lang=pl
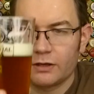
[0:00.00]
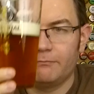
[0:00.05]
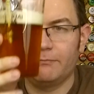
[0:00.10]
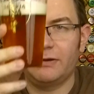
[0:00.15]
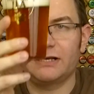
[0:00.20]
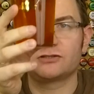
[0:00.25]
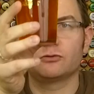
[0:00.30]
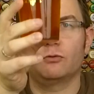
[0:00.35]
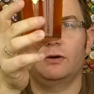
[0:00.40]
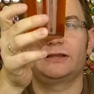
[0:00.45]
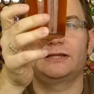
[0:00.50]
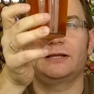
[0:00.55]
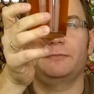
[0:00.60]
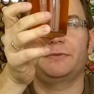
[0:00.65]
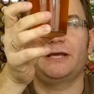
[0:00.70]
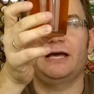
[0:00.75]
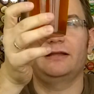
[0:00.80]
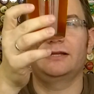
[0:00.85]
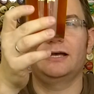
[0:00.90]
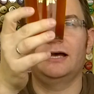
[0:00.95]
Bardzo ładna
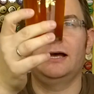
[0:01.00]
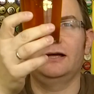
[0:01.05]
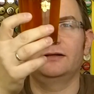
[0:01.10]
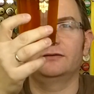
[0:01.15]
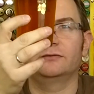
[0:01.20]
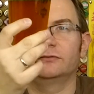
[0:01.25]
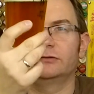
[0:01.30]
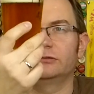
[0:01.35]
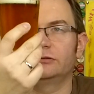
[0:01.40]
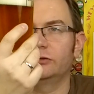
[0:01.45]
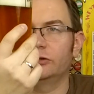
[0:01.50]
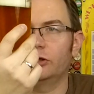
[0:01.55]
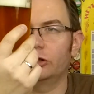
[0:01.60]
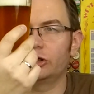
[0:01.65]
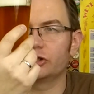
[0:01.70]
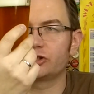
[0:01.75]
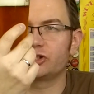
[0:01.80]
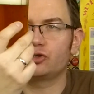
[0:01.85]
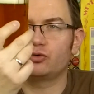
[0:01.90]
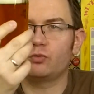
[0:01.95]
piana. No
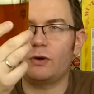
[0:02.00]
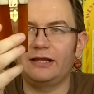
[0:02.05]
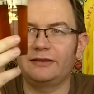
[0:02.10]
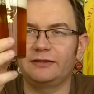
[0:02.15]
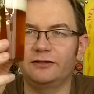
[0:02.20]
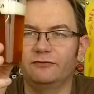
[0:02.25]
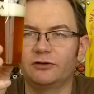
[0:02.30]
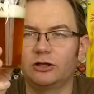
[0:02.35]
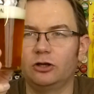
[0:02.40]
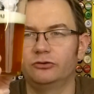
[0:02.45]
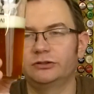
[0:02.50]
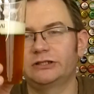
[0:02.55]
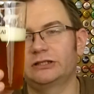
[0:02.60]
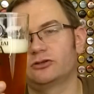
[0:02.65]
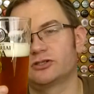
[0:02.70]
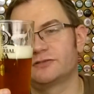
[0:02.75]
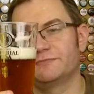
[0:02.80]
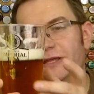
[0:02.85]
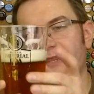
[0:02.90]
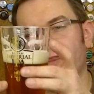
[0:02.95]
dosyć ładnie wygląda
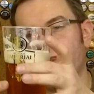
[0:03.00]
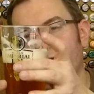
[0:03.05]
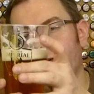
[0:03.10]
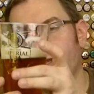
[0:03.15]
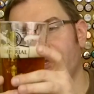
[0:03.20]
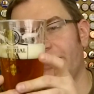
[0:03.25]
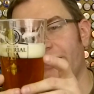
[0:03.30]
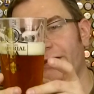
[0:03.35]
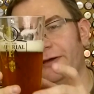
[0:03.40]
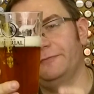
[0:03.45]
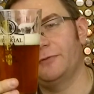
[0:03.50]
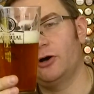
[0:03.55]
to zmętnienie,